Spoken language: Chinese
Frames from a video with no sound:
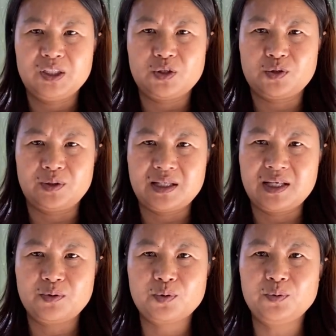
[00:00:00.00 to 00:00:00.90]
就从那
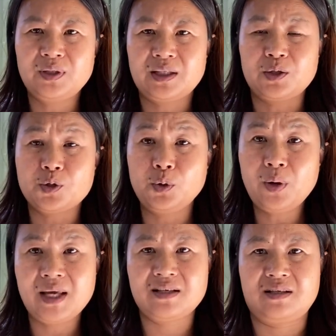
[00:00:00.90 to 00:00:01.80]
建筑工地的
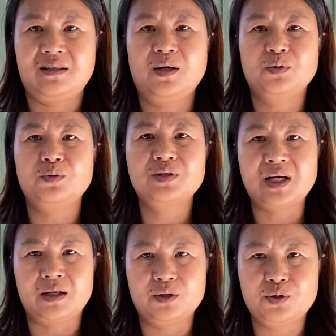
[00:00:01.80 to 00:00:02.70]
乱石当中
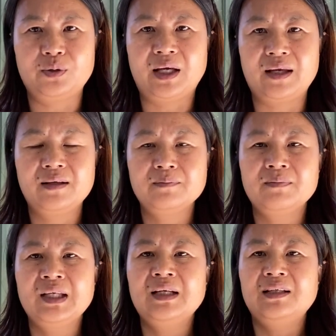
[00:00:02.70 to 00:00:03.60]
长了出来，
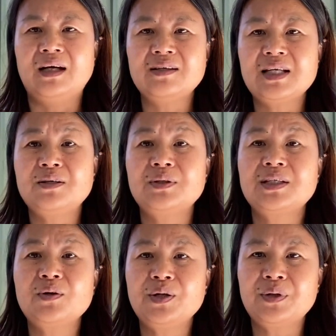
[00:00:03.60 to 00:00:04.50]
然后再说呢，
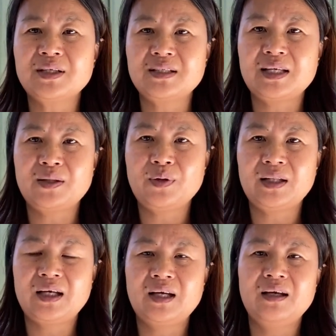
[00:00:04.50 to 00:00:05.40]
再过一段时间的话
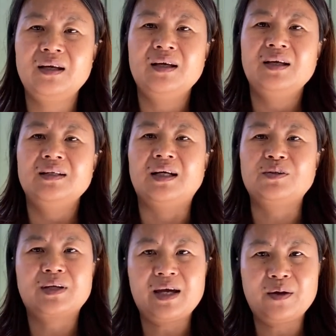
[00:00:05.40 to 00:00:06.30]
呢？然后
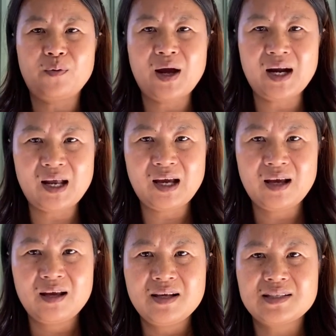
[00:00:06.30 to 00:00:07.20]
就开花
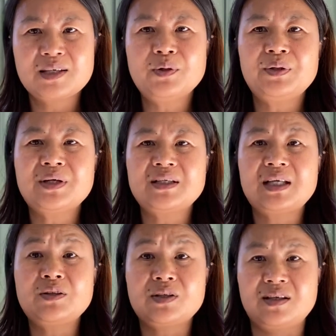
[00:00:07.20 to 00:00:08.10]
了，再过一段时
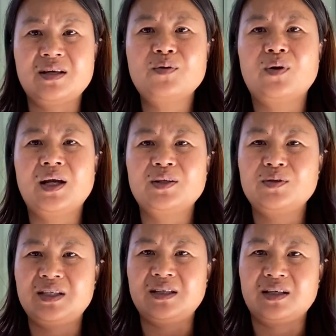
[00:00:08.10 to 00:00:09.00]
间就结果了，就
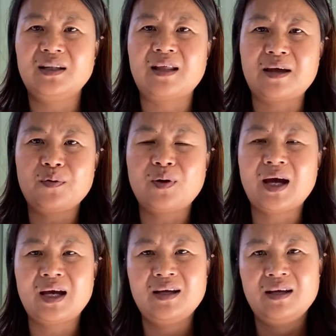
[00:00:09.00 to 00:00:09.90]
几个南
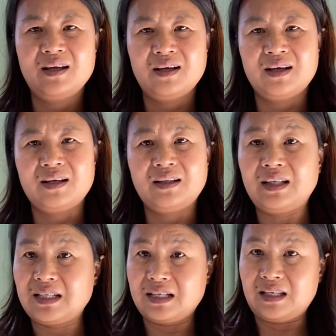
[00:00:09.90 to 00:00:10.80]
瓜，
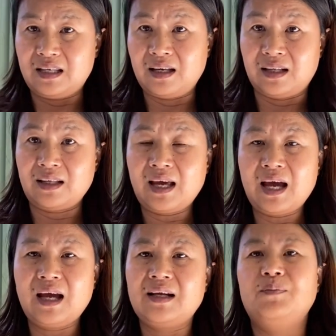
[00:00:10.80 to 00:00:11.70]
那是野的
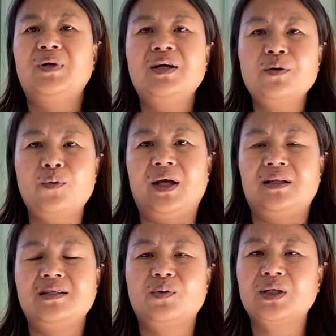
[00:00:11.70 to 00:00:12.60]
呀，没人管
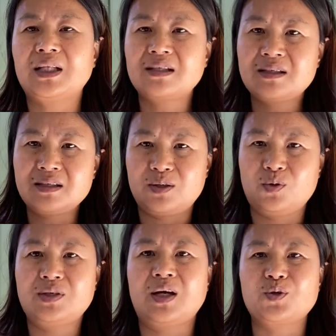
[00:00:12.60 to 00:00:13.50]
况下，它自己
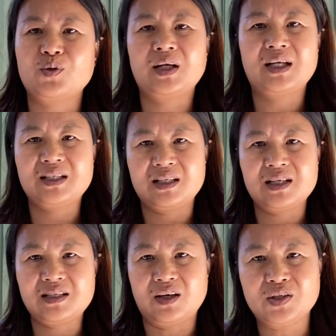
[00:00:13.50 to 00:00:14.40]
就长出来了几个
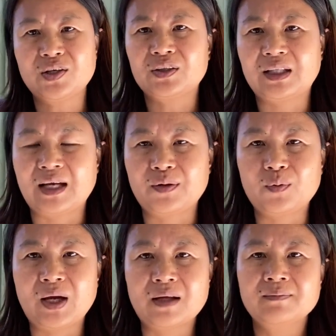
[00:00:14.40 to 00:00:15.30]
小小的南
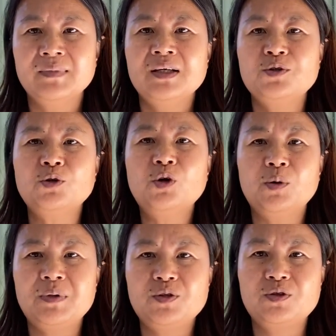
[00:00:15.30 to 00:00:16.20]
瓜。如果我
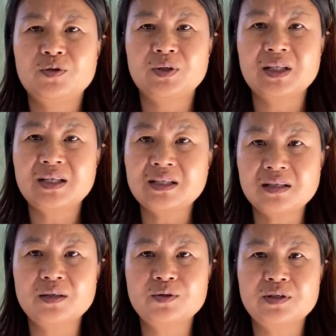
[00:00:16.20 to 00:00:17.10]
们就是说的再
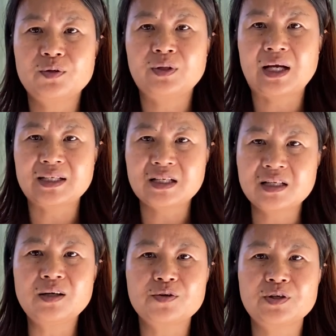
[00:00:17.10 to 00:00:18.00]
伺候伺候它，再
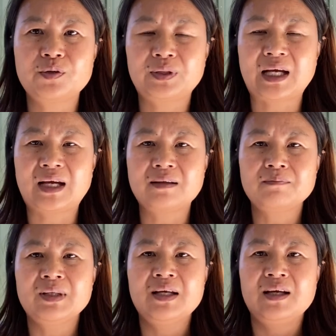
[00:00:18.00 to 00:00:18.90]
侍弄侍弄它，
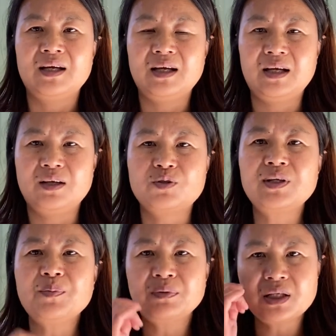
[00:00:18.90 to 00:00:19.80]
呃，虽
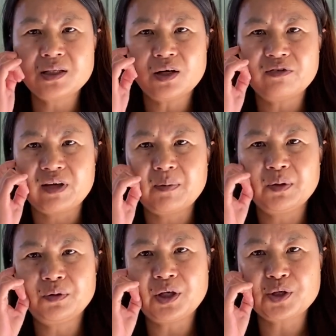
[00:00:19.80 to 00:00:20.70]
然不能浇肥吧，
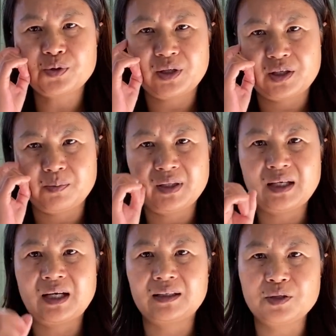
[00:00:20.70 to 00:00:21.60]
弄点水什么
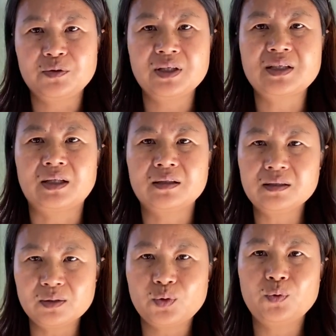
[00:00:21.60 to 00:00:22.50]
的哈，它就能长得
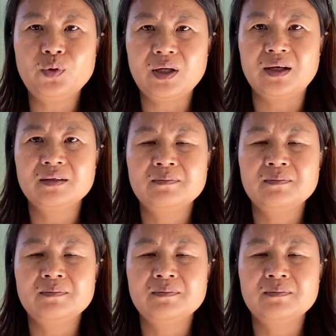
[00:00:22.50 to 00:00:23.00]
更多了。